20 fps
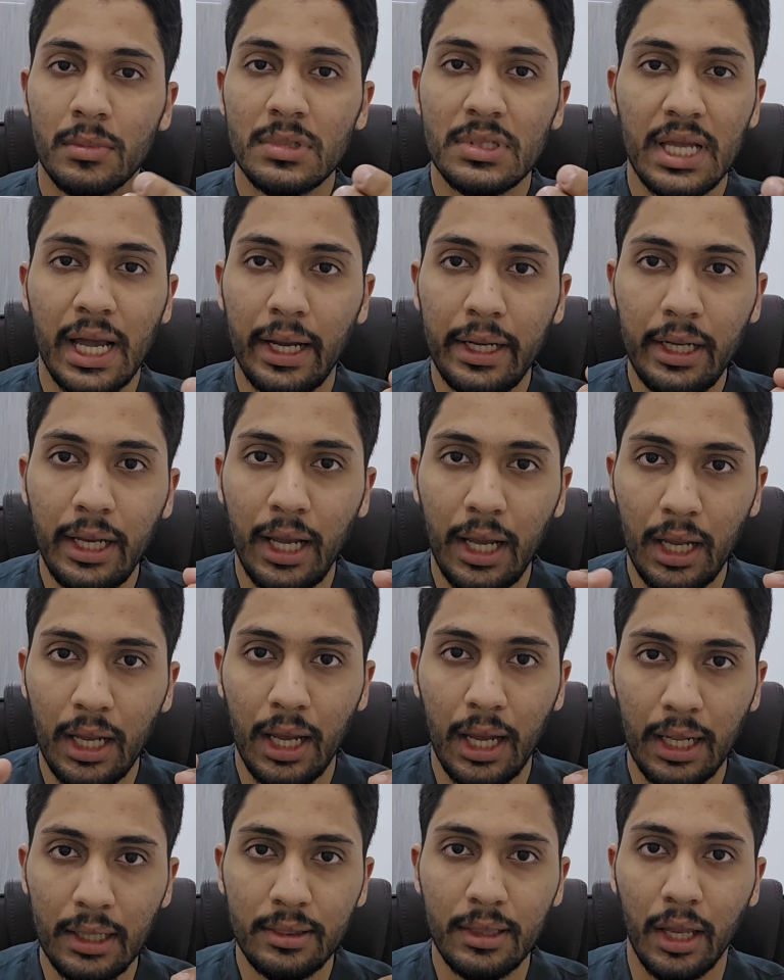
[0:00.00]
صحيح
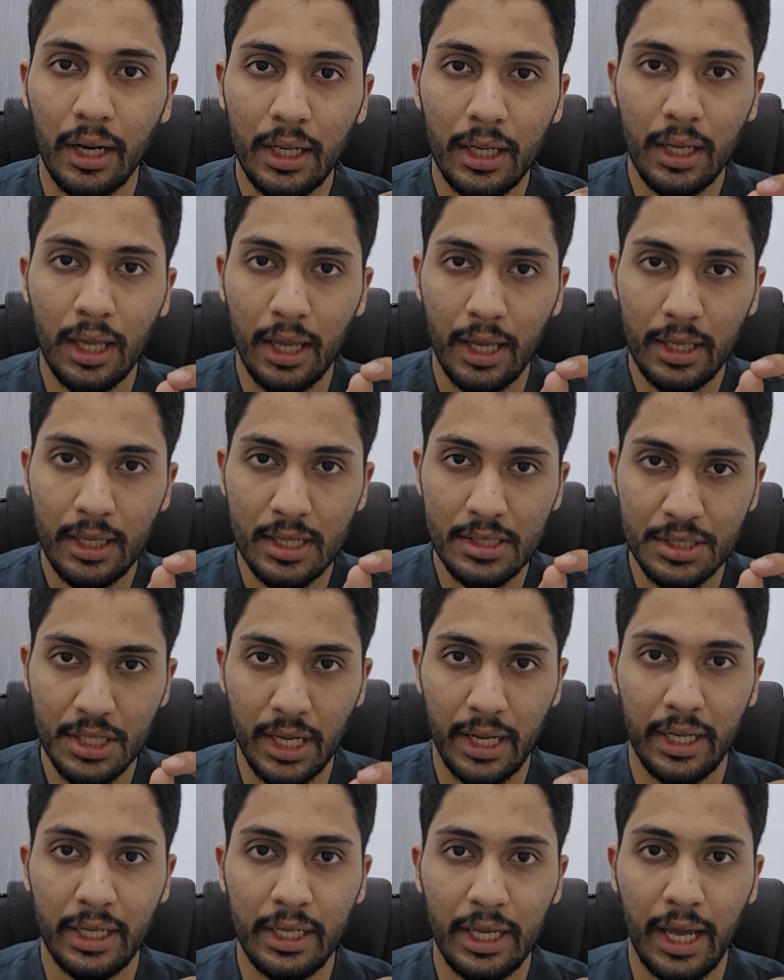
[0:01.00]
هالطريقه هي
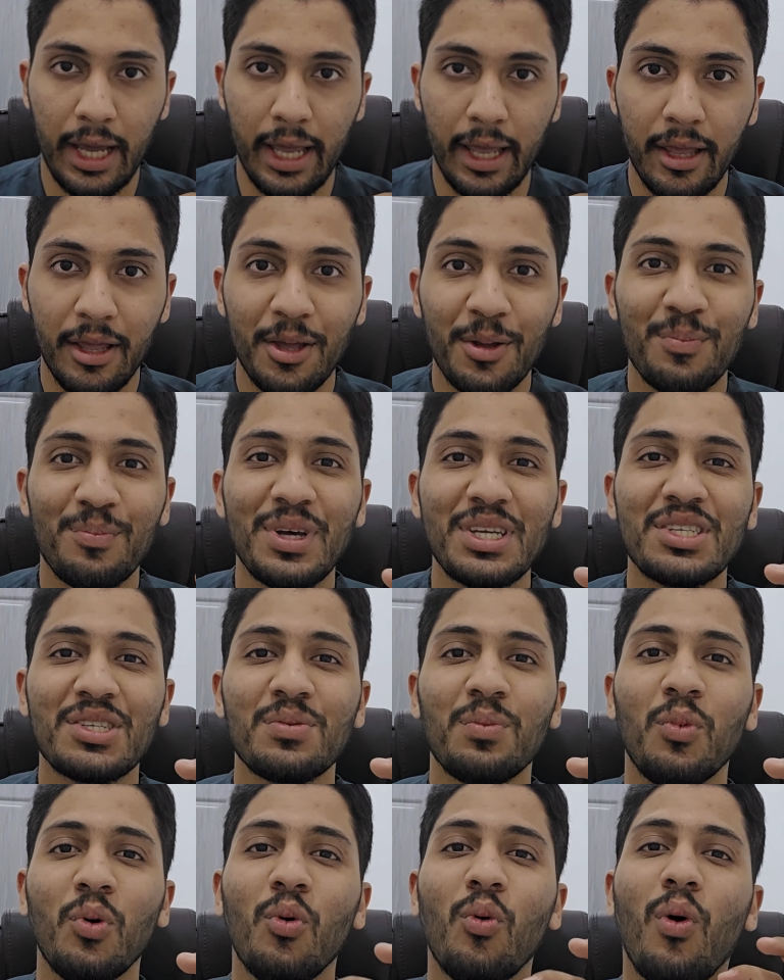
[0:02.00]
صحيحه
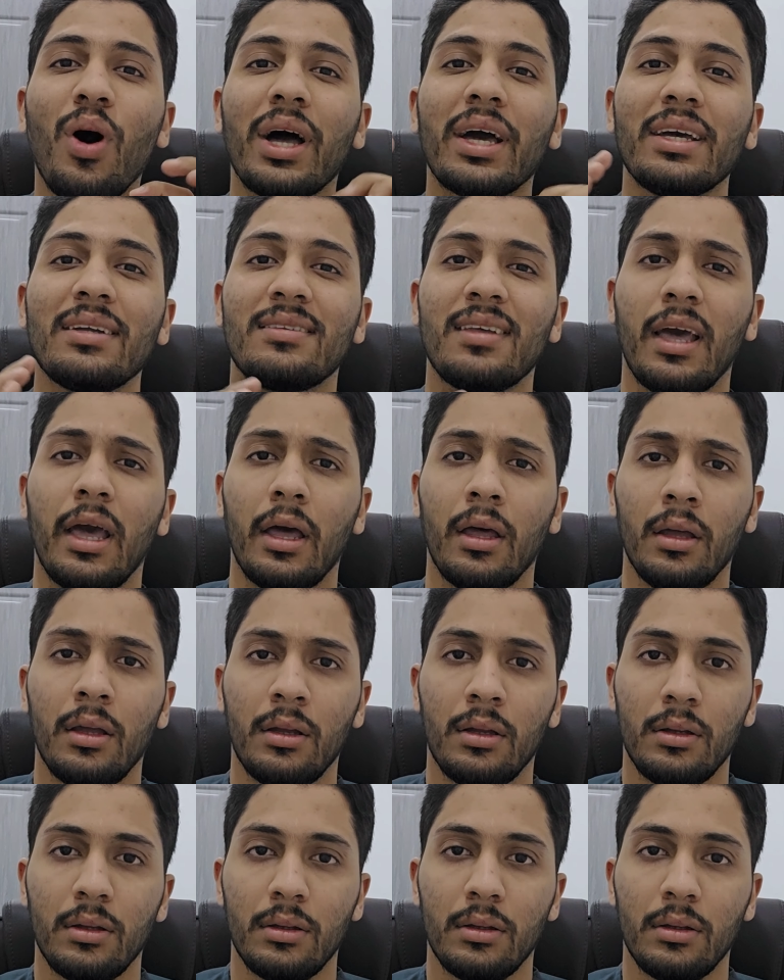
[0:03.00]
بس مو وقتها